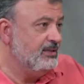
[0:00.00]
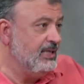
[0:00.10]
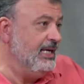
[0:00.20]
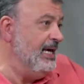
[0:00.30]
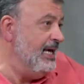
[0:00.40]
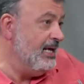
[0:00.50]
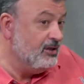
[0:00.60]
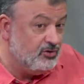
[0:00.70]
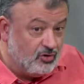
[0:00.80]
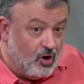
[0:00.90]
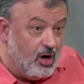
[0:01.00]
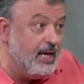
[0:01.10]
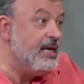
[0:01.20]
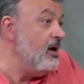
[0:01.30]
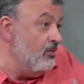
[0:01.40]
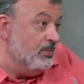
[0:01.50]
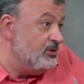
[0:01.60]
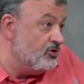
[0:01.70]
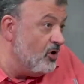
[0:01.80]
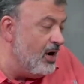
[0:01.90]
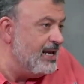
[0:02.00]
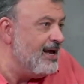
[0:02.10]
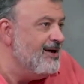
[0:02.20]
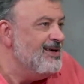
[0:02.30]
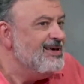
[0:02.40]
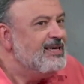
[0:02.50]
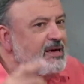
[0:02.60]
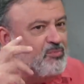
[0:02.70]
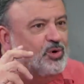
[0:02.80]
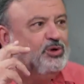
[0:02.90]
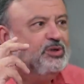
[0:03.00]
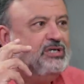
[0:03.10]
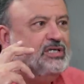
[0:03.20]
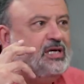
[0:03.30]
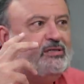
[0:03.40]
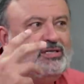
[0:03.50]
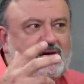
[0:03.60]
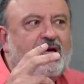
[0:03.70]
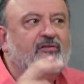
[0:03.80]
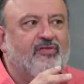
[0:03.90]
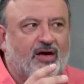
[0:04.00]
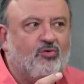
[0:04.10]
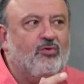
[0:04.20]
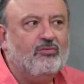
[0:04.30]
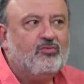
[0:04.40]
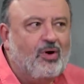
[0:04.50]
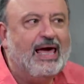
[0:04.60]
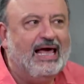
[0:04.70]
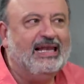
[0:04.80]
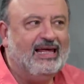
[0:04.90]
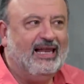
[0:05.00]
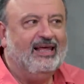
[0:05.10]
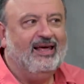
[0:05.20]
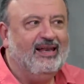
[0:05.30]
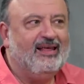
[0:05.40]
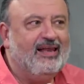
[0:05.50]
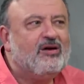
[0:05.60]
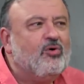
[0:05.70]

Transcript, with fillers: que era história, uma história que muitos dizem tinha a ver com, com ele. Ele, ele, ele